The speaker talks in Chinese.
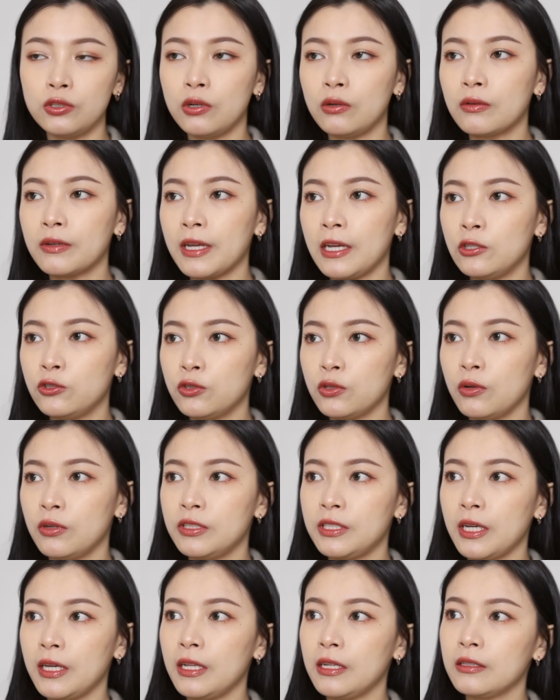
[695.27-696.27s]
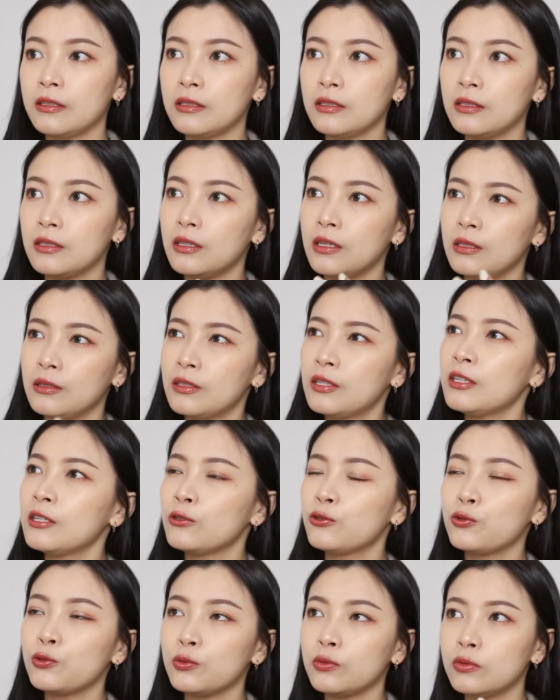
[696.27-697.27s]
用感受一下那个很
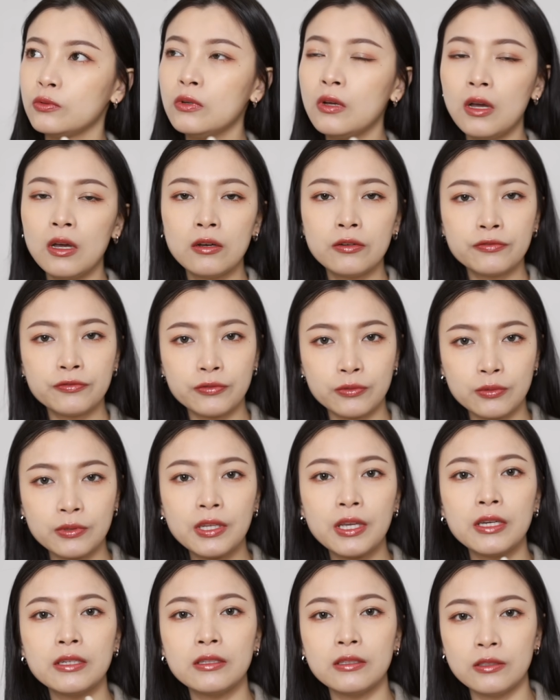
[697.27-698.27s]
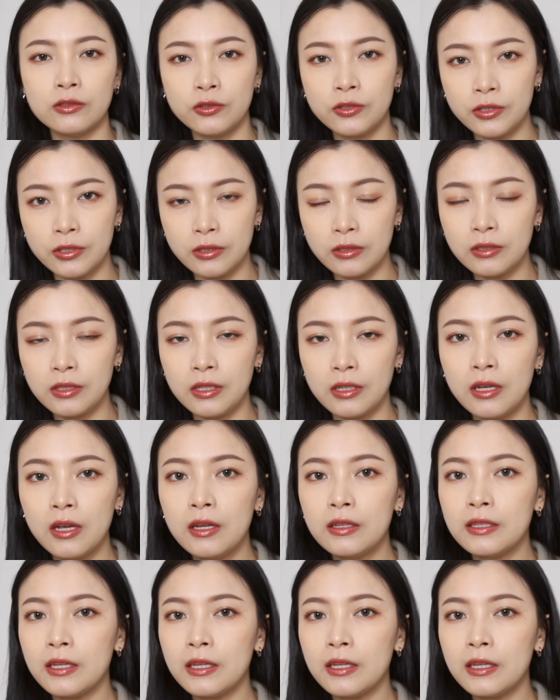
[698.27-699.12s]
特殊服帖的质地，